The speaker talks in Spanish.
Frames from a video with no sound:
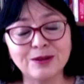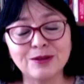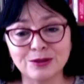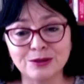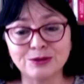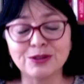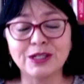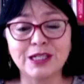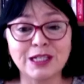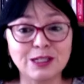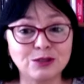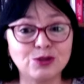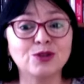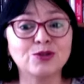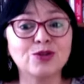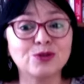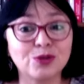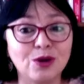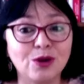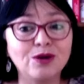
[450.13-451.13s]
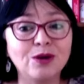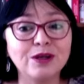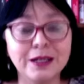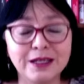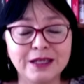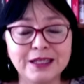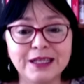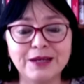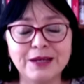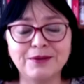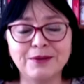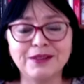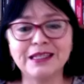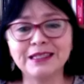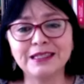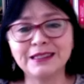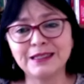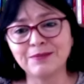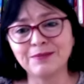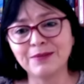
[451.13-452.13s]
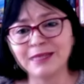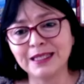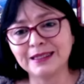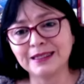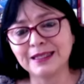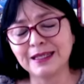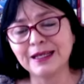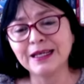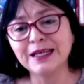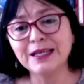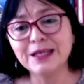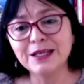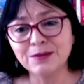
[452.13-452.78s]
Los derechos son evidentemente